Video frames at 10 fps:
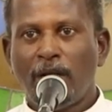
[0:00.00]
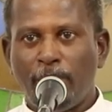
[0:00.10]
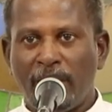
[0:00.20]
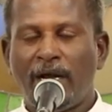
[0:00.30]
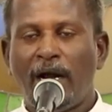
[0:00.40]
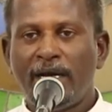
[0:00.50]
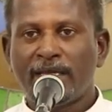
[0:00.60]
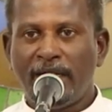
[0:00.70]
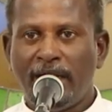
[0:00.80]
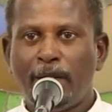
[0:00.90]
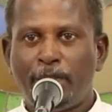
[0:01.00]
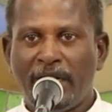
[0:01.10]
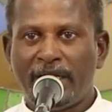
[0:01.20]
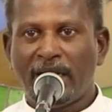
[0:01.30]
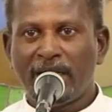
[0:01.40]
பிற்காலத்தில் என்ன
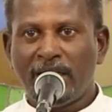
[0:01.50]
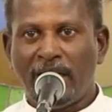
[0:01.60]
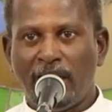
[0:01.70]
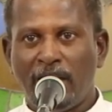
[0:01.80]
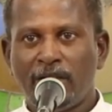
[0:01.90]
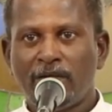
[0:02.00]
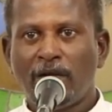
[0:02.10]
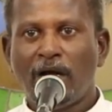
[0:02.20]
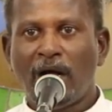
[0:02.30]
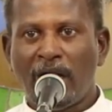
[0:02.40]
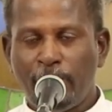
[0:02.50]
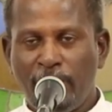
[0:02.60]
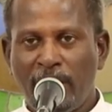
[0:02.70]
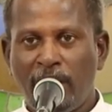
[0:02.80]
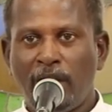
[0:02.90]
பண்ணிட்டார் இதில்
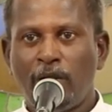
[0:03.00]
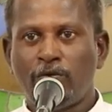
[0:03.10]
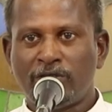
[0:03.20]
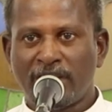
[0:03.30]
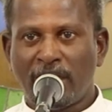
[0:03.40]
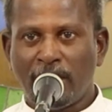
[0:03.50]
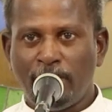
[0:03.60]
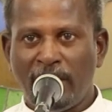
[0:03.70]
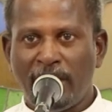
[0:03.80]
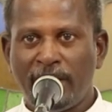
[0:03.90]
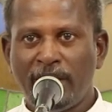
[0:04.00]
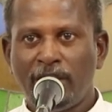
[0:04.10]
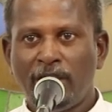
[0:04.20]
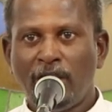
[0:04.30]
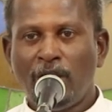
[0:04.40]
ஆவி இல்லை உற்சாகம் இல்லைன்னு
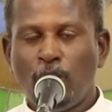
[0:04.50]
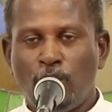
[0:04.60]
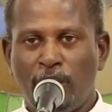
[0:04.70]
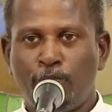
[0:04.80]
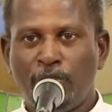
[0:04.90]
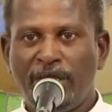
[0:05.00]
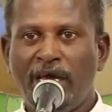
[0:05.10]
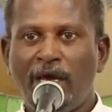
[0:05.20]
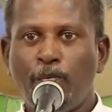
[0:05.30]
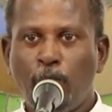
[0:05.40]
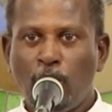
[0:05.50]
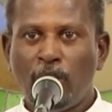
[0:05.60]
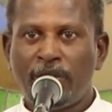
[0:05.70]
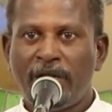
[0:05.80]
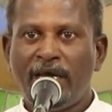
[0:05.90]
ஒரு புதிய
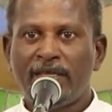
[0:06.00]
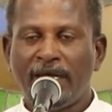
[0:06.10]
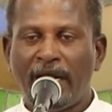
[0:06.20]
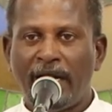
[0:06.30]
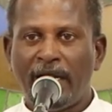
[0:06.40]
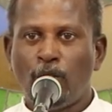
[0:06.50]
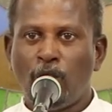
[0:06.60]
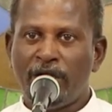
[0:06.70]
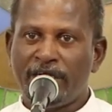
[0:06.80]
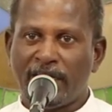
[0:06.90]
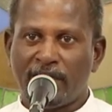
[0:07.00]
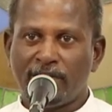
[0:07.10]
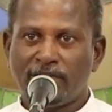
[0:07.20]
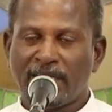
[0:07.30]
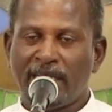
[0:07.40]
போதனை தேடி ஓடிட்டார்
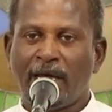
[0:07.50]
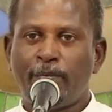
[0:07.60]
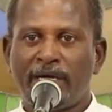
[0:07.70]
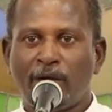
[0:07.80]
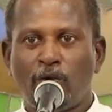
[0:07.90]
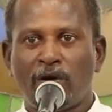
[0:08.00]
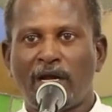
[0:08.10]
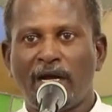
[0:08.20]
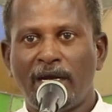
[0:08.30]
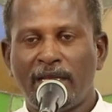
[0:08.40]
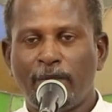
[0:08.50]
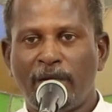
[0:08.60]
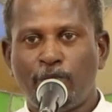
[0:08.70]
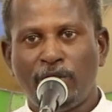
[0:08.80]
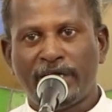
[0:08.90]
சைதாப்பேட்டைக்கு ஓடுறாங்களே அந்த
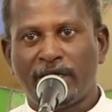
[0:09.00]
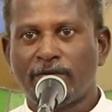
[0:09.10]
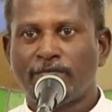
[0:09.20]
மாதிரி போயிட்டார்